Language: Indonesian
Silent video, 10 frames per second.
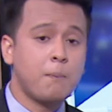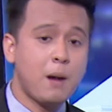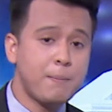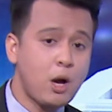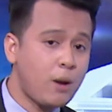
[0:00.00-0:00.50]

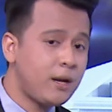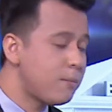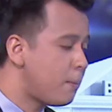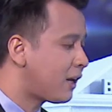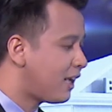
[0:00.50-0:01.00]
Bank BUMN
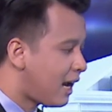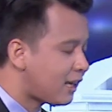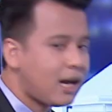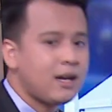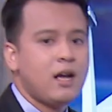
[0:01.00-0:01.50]
ini
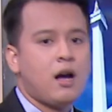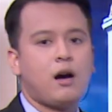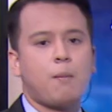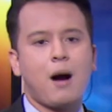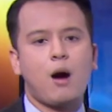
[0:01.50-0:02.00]
memperkirakan
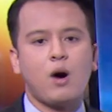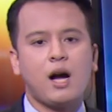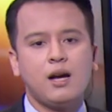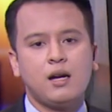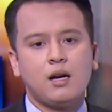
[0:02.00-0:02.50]
uh,
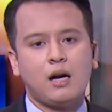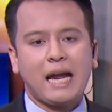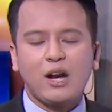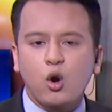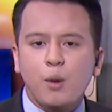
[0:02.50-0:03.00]
bahwa
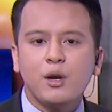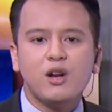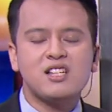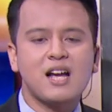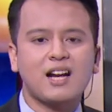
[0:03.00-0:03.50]
ekonomi
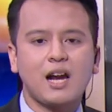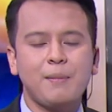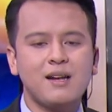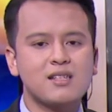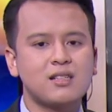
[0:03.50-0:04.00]
Indonesia
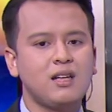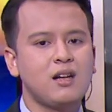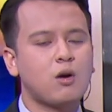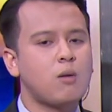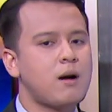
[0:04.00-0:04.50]
akan minus
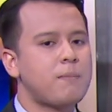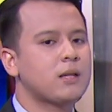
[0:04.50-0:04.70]
3,4